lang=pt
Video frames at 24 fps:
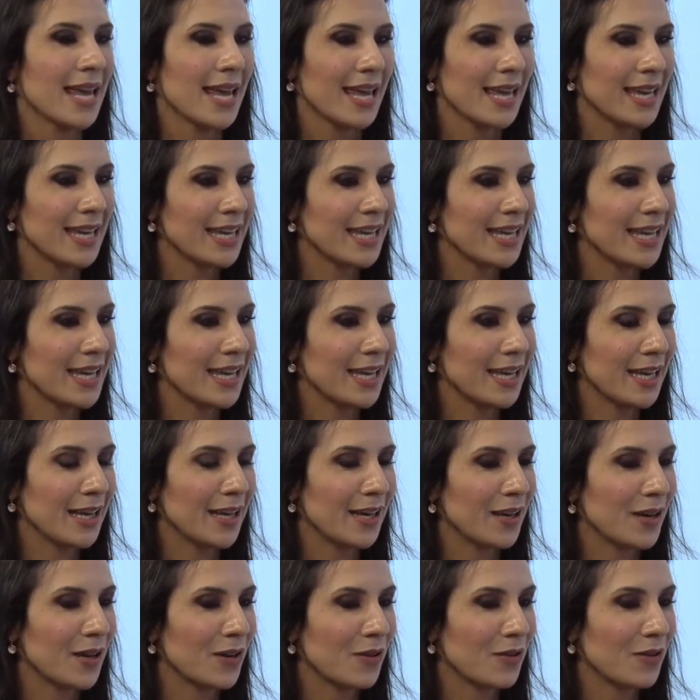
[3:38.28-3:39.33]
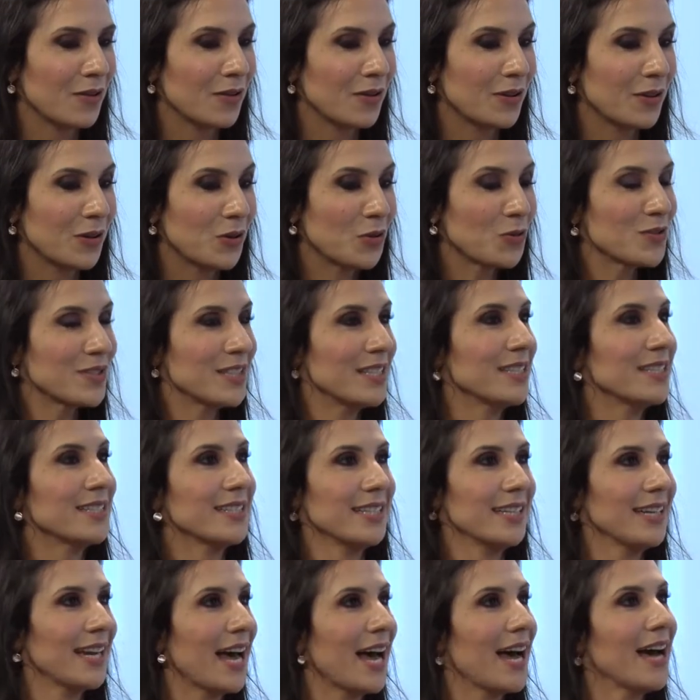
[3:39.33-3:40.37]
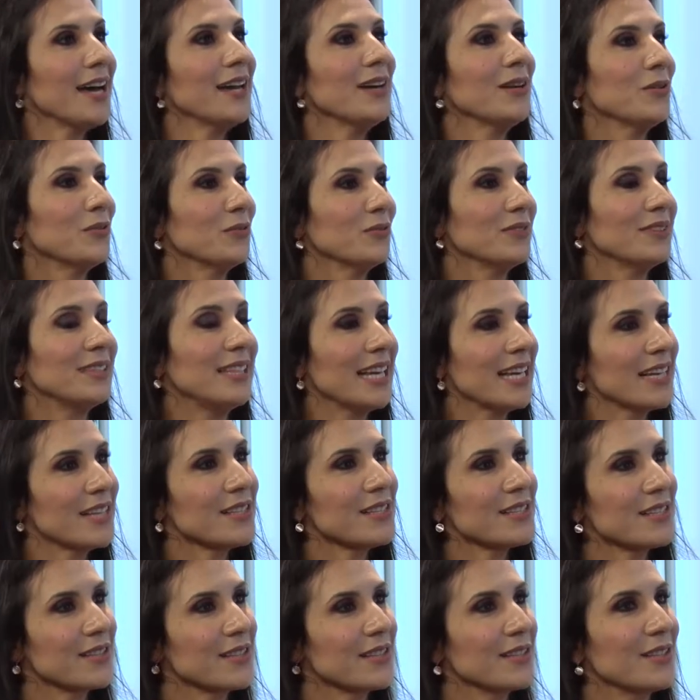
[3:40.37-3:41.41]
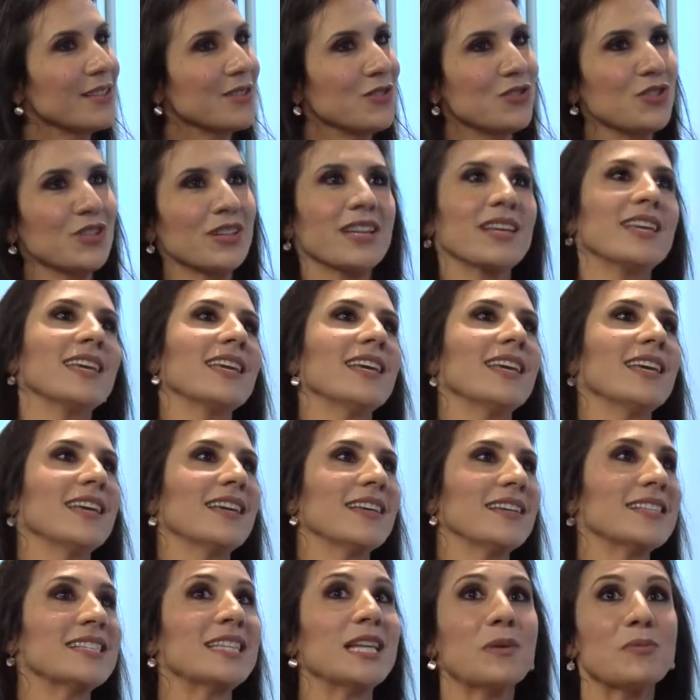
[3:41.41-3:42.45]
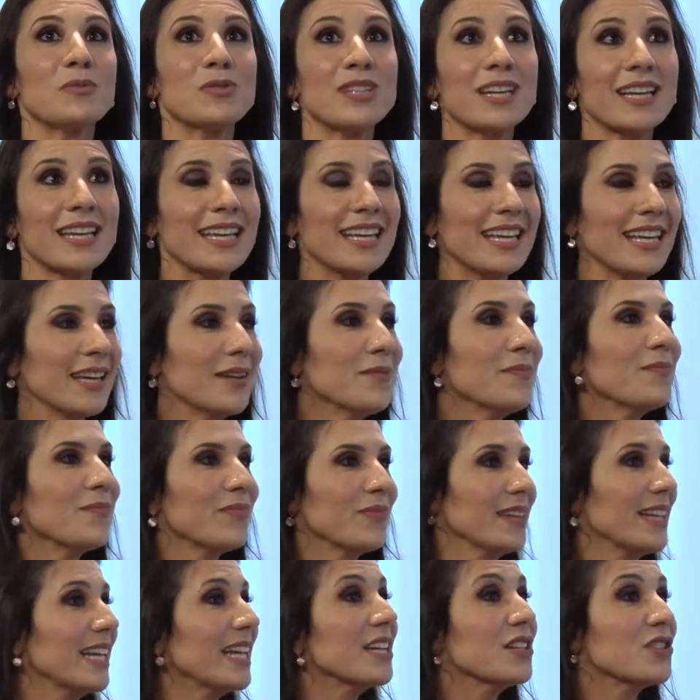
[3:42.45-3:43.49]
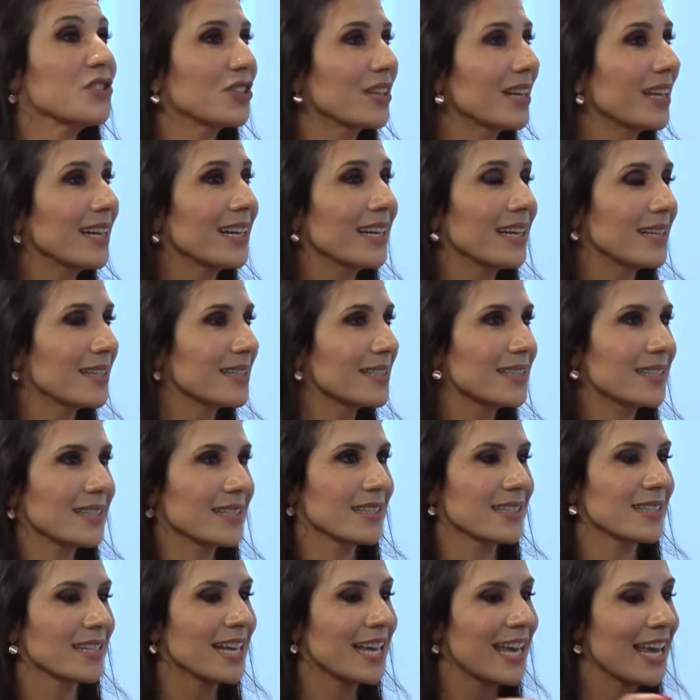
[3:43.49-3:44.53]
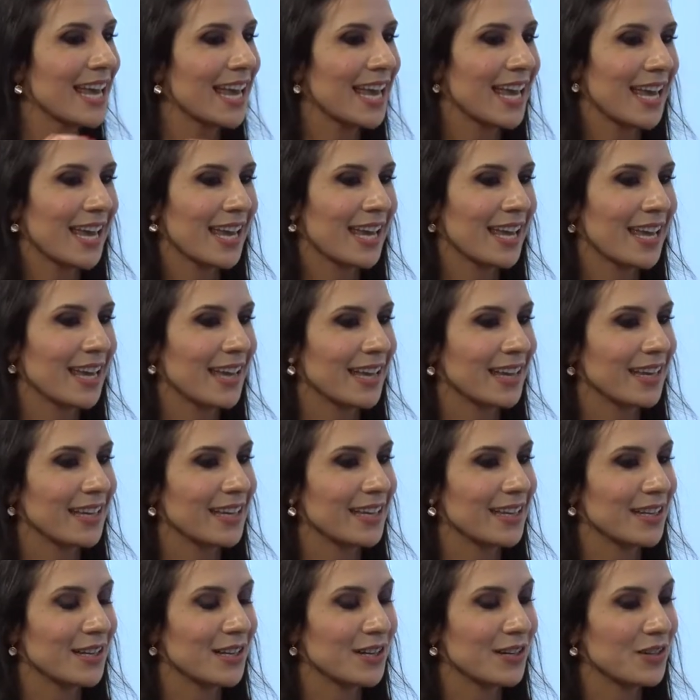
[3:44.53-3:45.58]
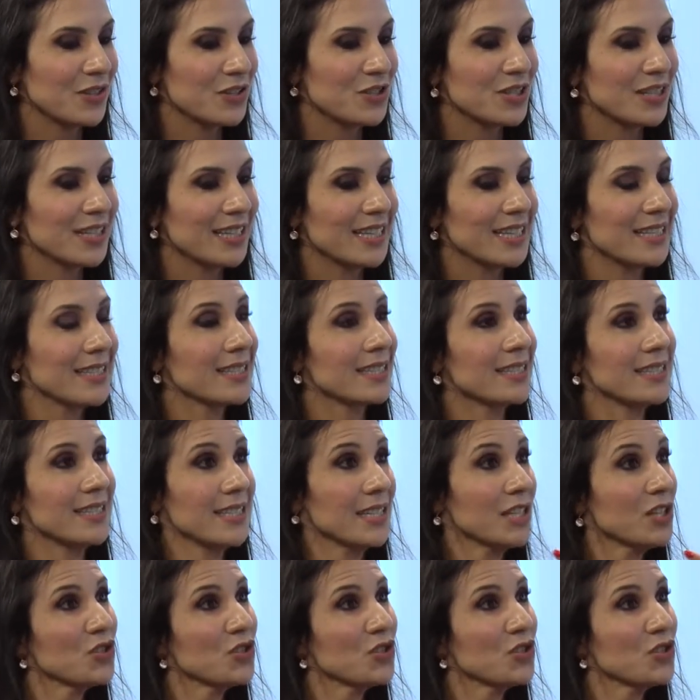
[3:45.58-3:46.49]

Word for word: E nos ensinaram desde que estamos aqui, desde crianças, de que se